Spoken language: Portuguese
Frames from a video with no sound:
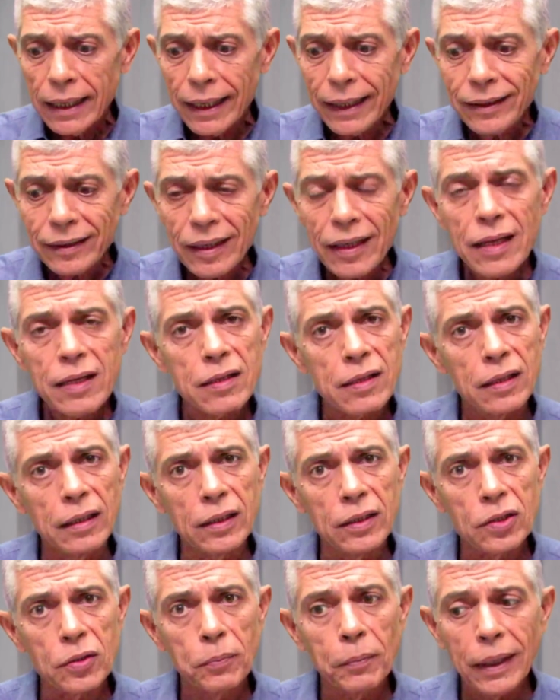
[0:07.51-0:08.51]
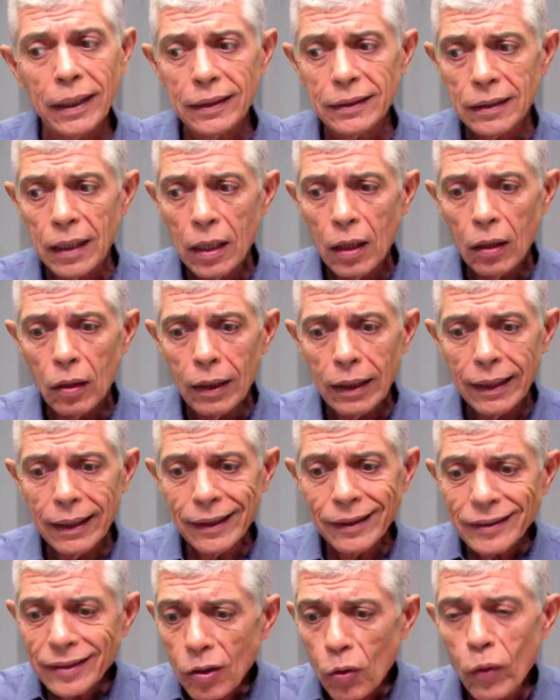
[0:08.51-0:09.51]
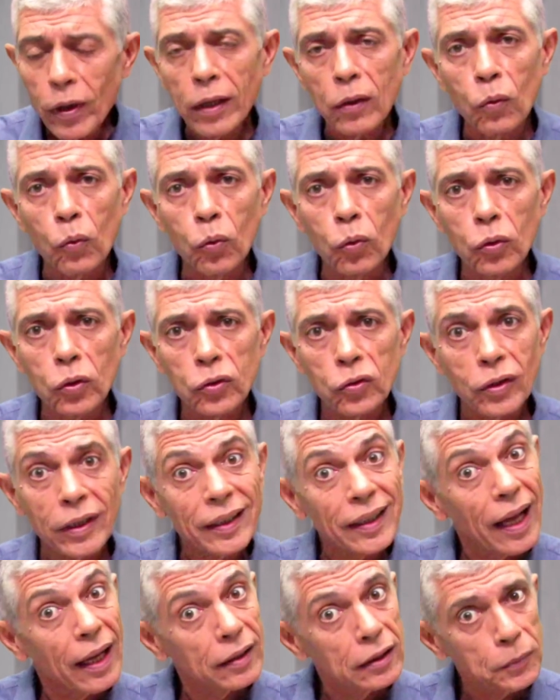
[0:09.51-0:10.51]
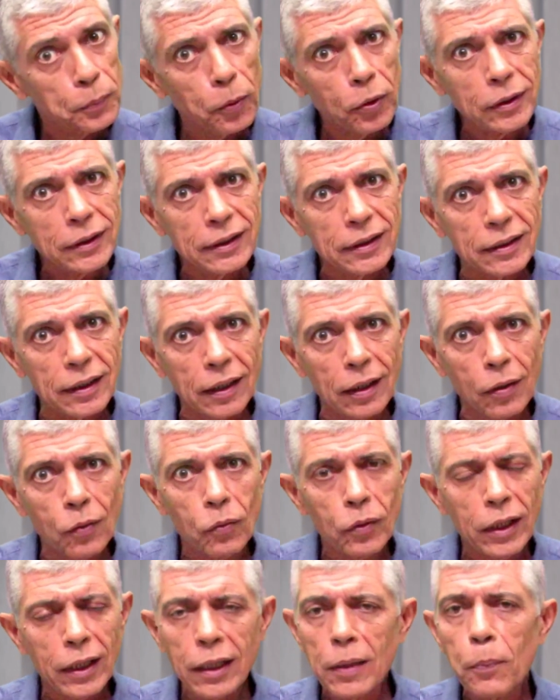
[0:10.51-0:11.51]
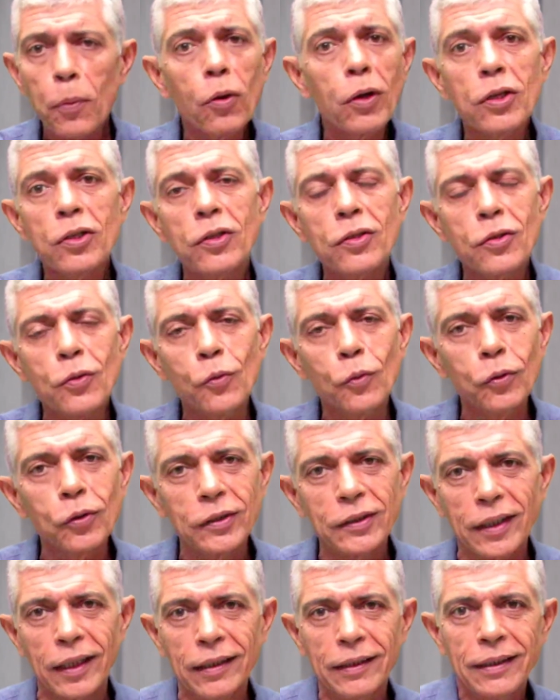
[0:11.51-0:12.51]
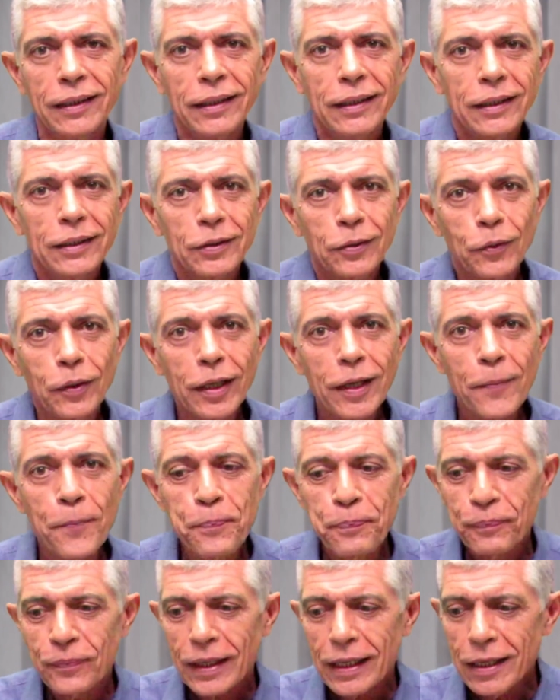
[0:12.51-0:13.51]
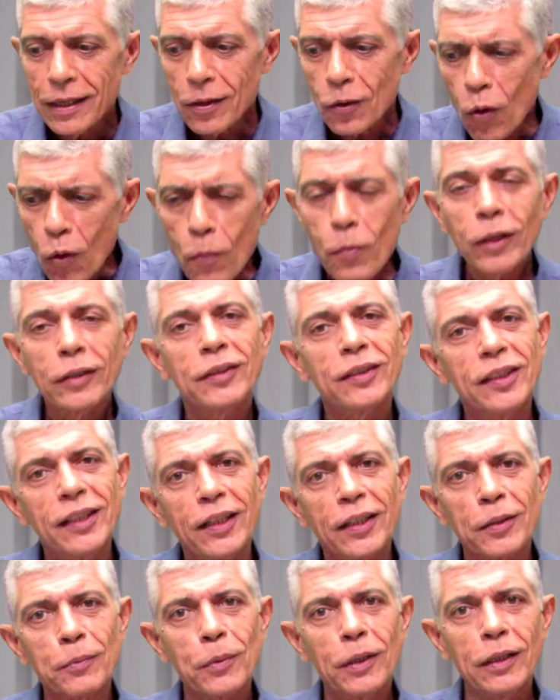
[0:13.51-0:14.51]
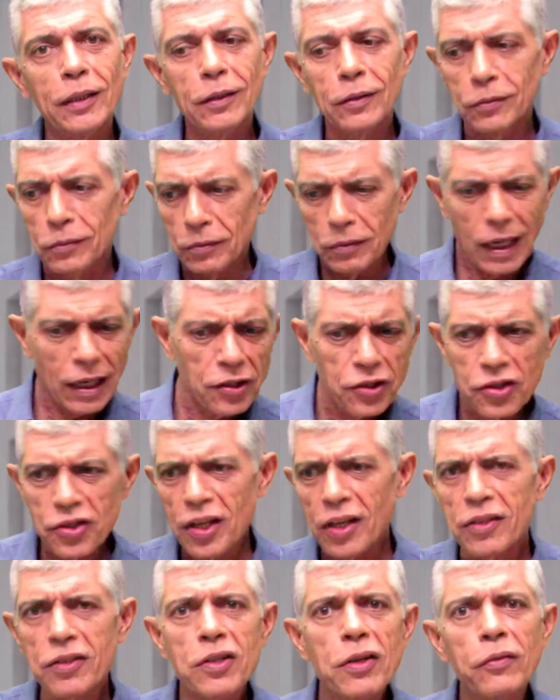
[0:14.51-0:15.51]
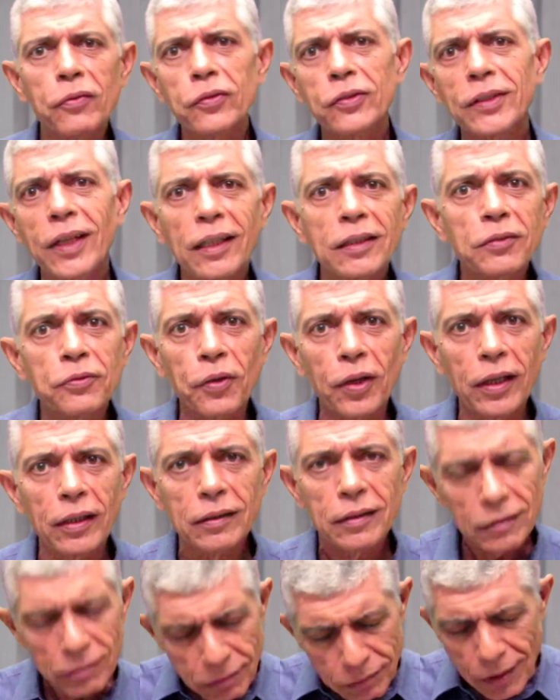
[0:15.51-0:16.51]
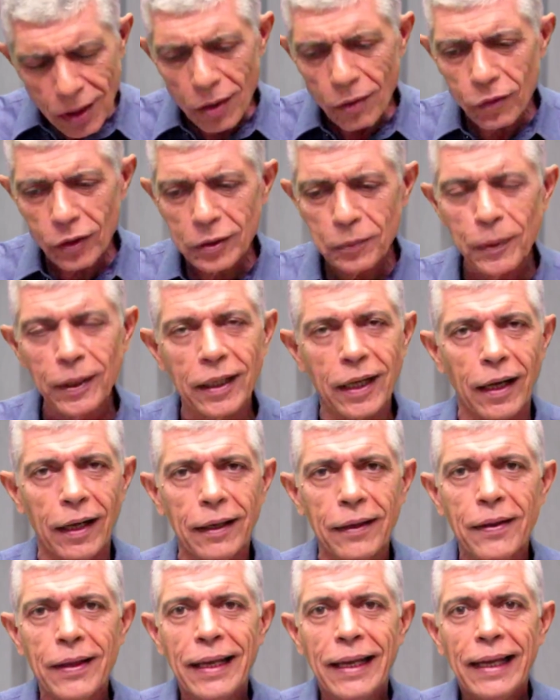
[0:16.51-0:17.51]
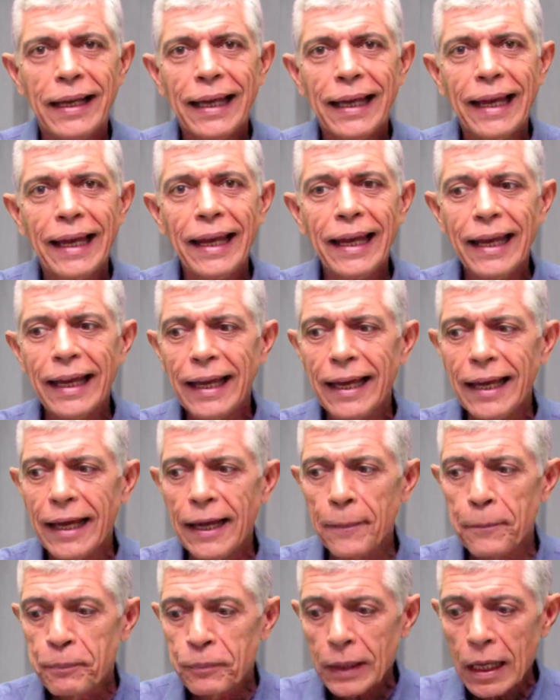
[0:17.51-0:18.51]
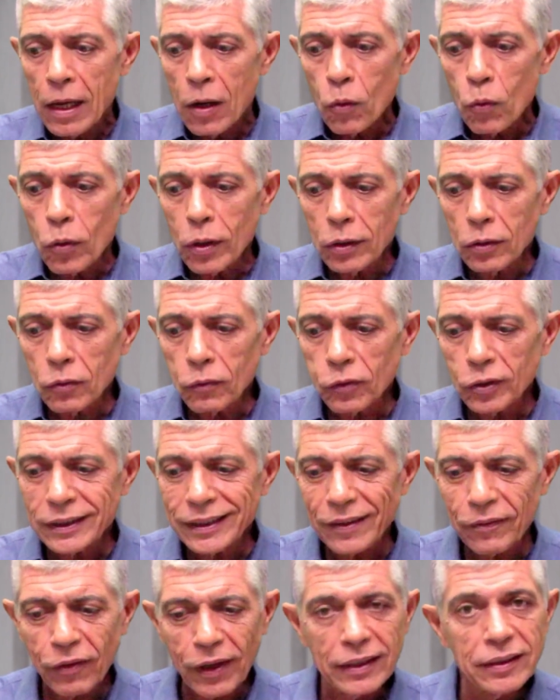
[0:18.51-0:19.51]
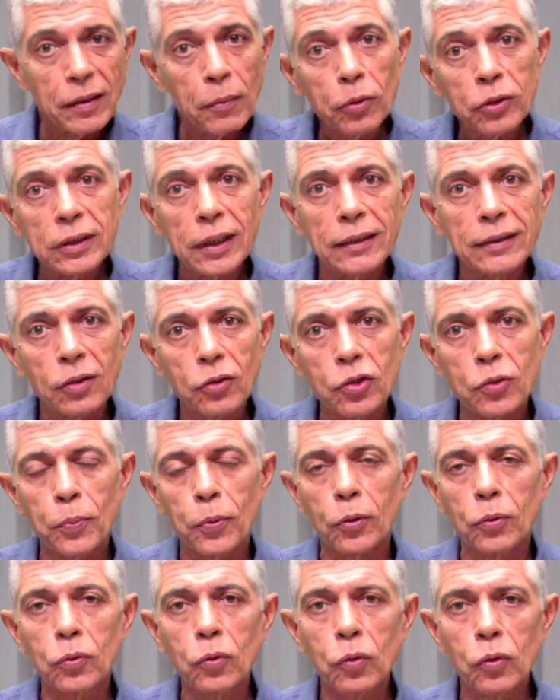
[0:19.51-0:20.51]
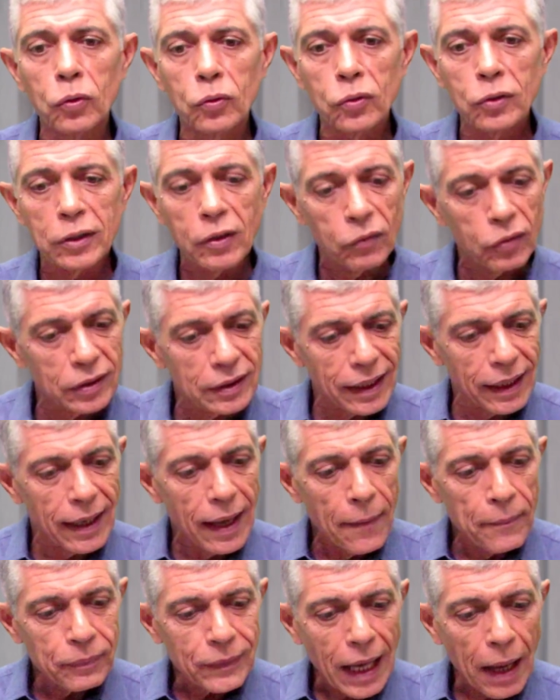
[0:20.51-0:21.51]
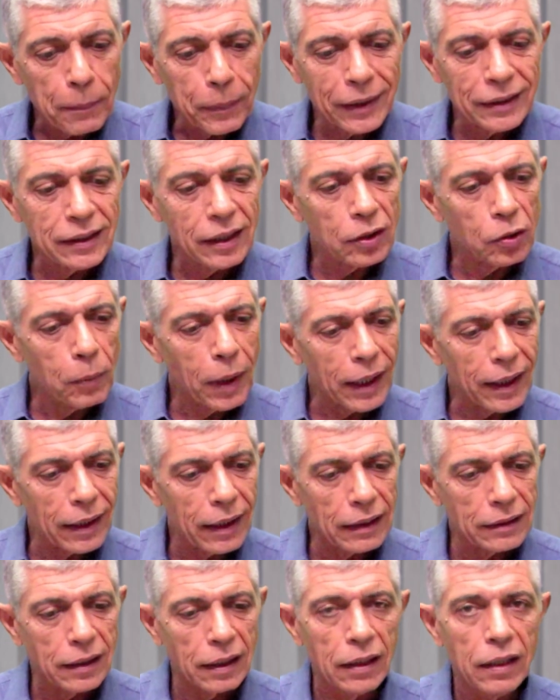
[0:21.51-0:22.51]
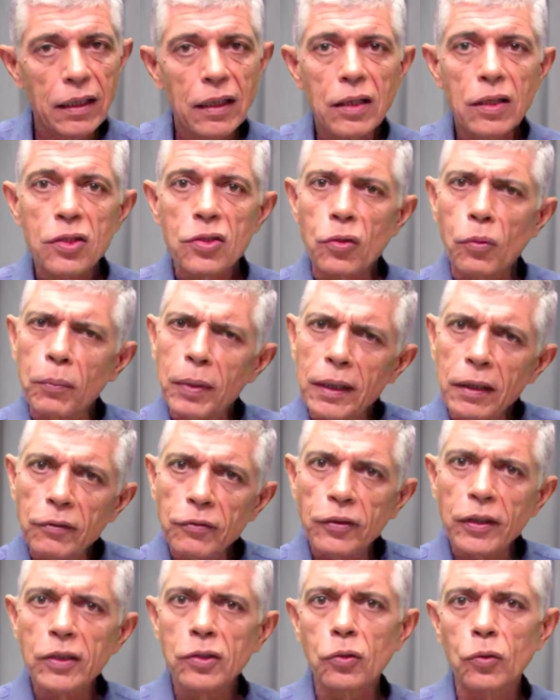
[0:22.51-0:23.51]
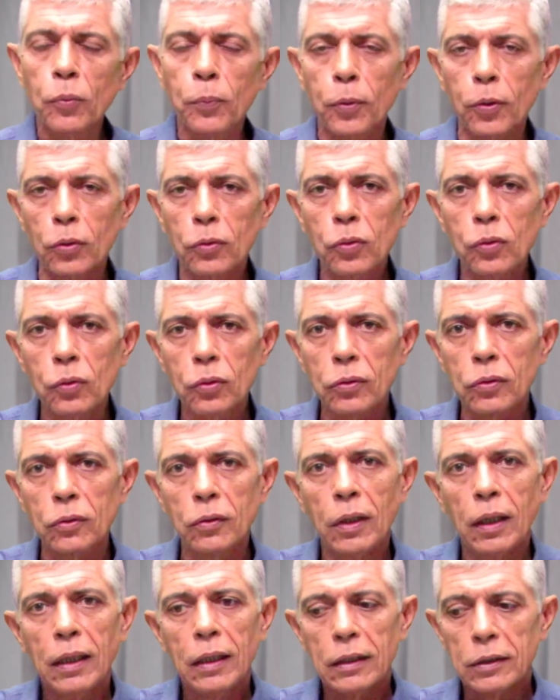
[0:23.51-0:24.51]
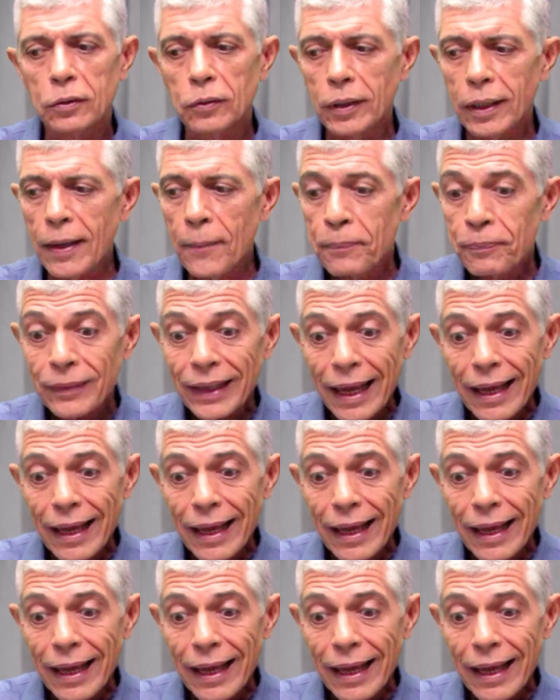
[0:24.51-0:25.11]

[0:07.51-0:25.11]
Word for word: É interessante, mas esse é um recurso que está à disposição e que pouca gente usa, não é? Como assim, Hermelino? Adjetivos nas vendas? Eu vou explicar. É, quando você faz demonstração de produtos, que você apresenta uma característica, um benefício do produto, não é?